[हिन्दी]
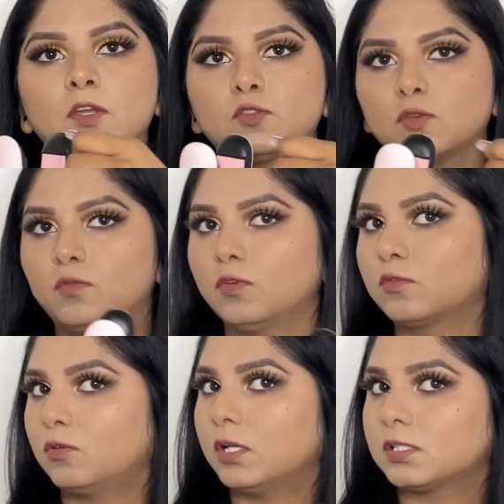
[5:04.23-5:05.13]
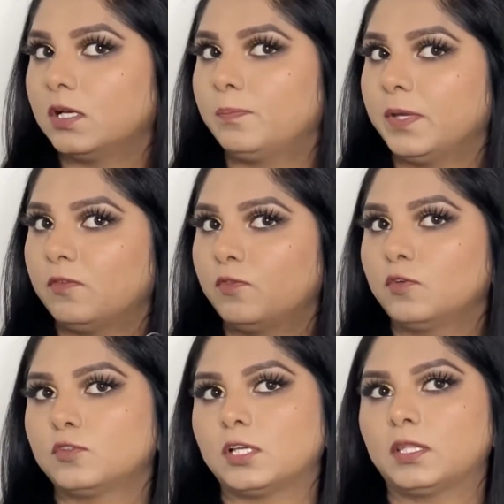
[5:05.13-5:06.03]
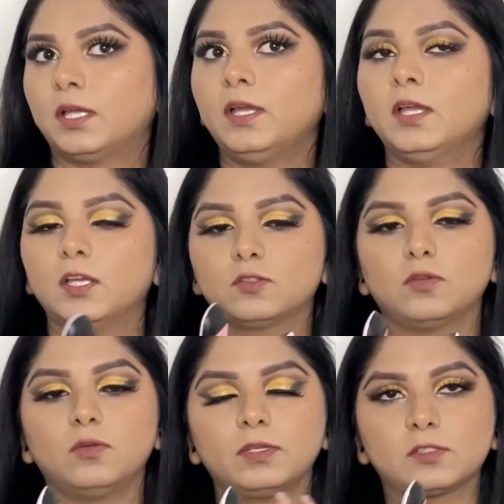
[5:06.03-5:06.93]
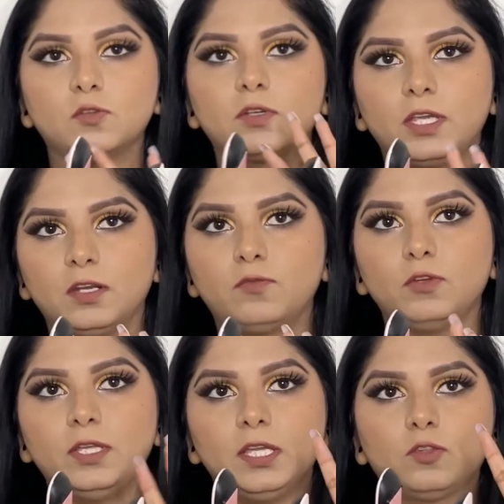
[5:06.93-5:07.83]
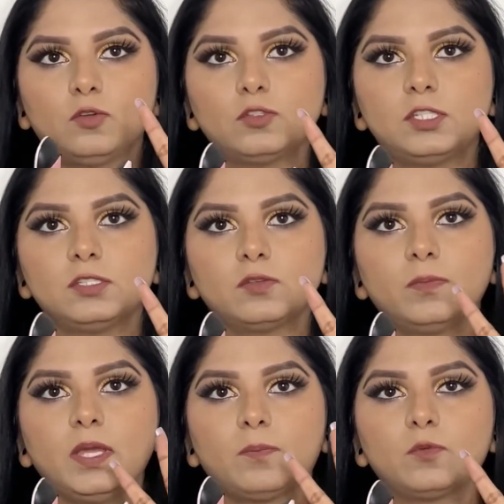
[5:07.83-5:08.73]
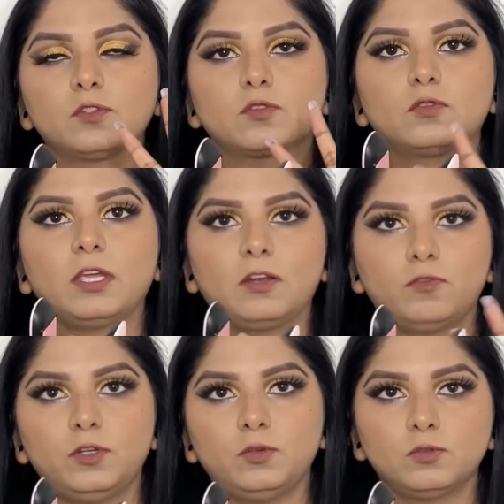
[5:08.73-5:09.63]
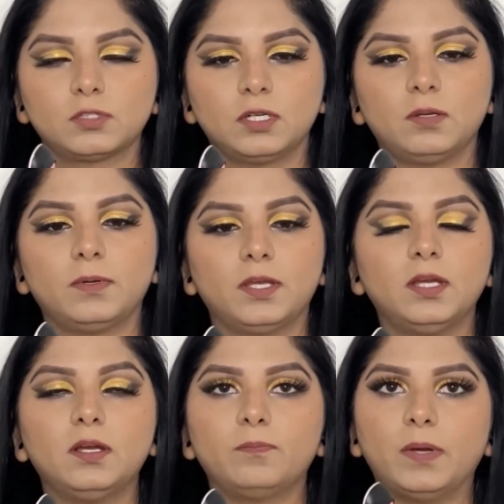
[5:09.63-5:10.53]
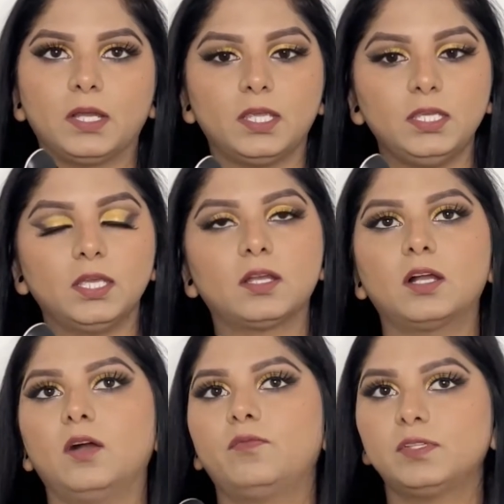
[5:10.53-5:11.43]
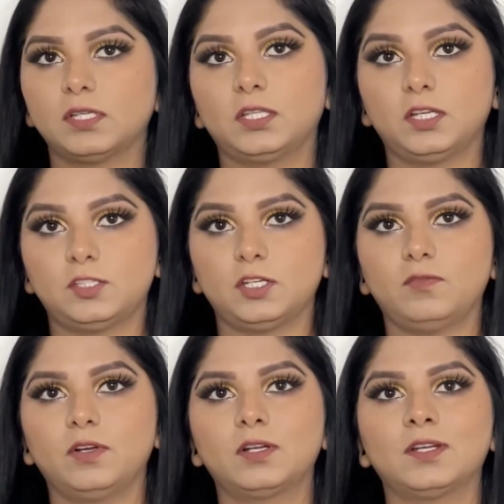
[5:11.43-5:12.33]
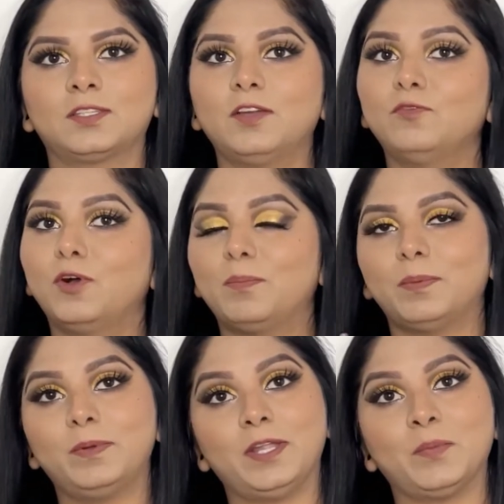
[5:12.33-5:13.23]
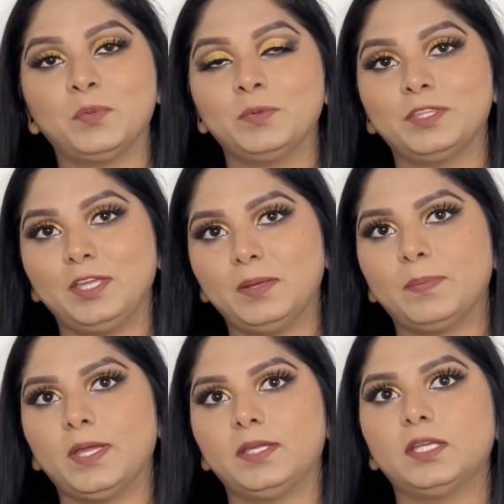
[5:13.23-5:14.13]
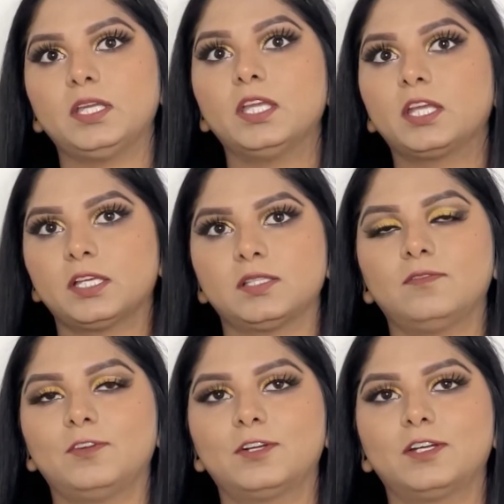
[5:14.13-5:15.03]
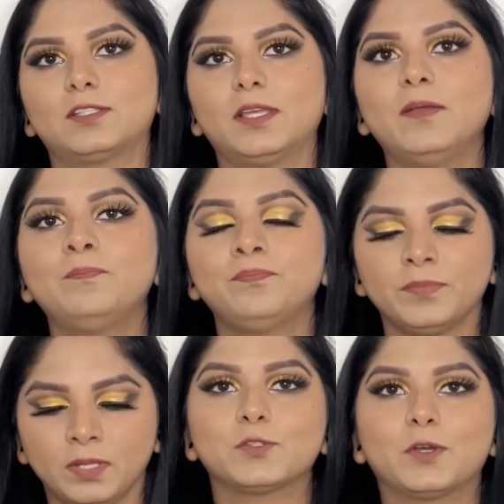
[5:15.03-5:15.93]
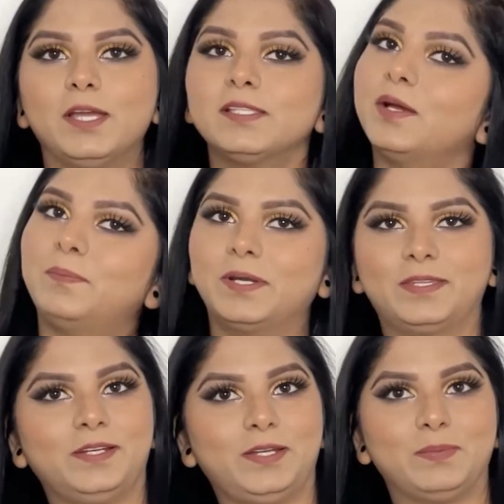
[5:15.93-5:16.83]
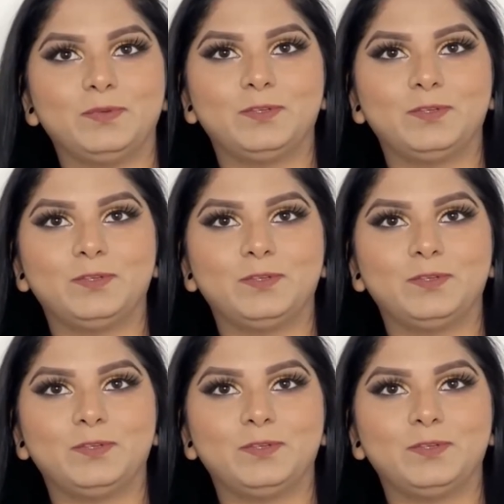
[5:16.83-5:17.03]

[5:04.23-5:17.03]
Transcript: सो वो थोड़ा सा पेनफुल हो जाता है सो इसको केयरफुली ये दो चीज़ों में आपको इसको केयरफुली यूज़ करना पड़ेगा बाकी ये काफ़ी ज़्यादा अच्छा वर्क करता है वो आप अभी डेमो में में देख पाएंगे कि कैसा वर्क करता है सो so गाइज अब बढ़ते हैं डेमो